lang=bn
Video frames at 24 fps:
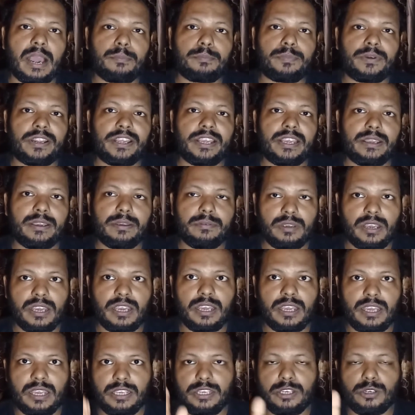আপনি
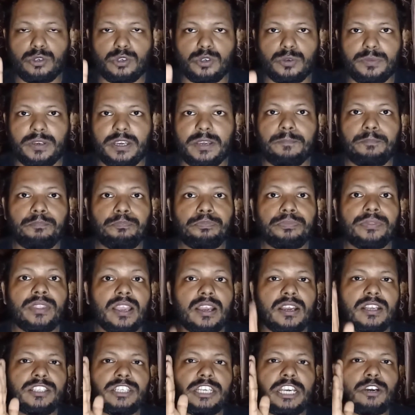ইউটিউবে
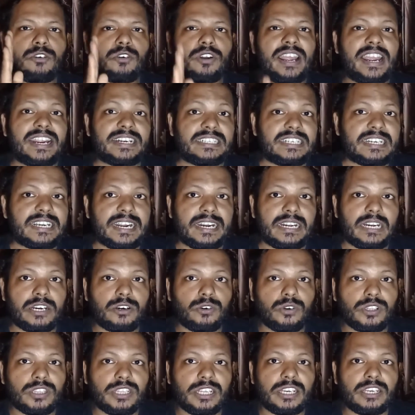যে কোনো একটি
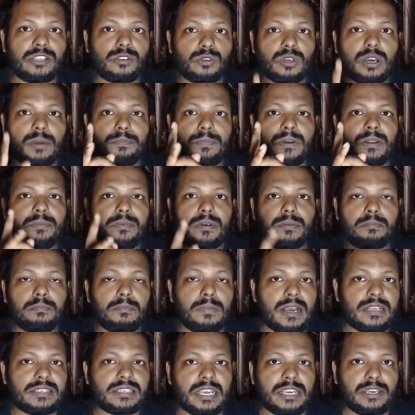ক্যাটাগরিতে কিন্তু আপনি
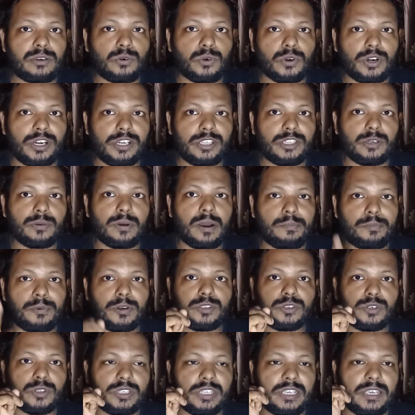বাছাই করে নিতে হবে আপনি
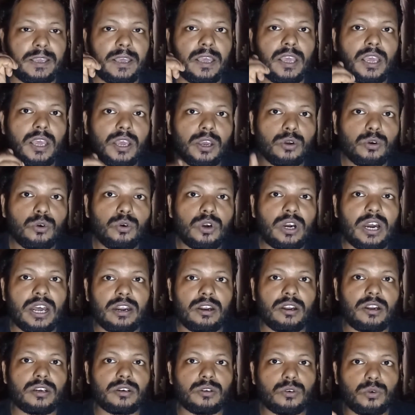যদি কুকার
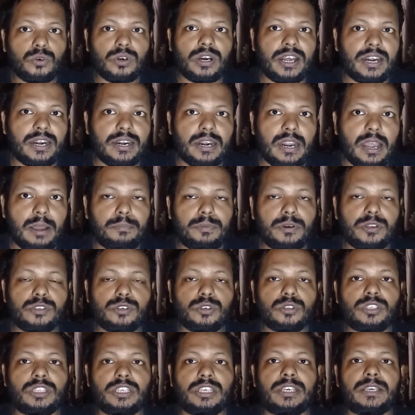হন কুকার আপনি
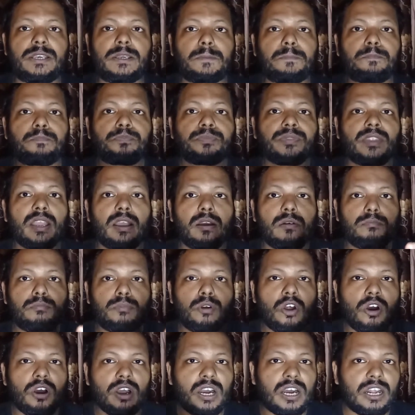যদি
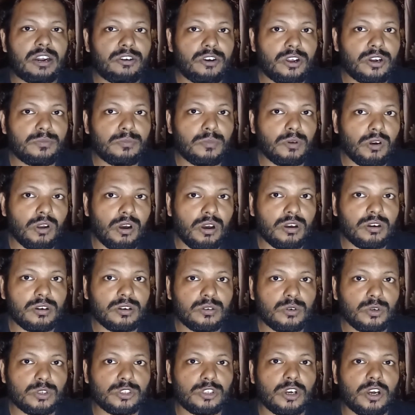ব্লগার হন ব্লগ
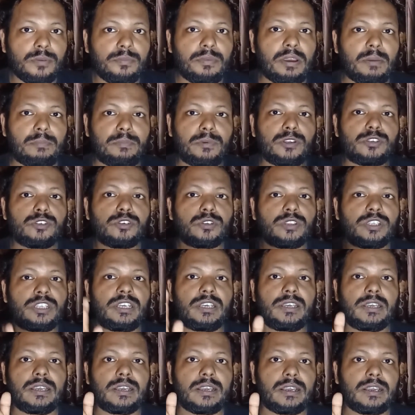করতে হবে আপনি যদি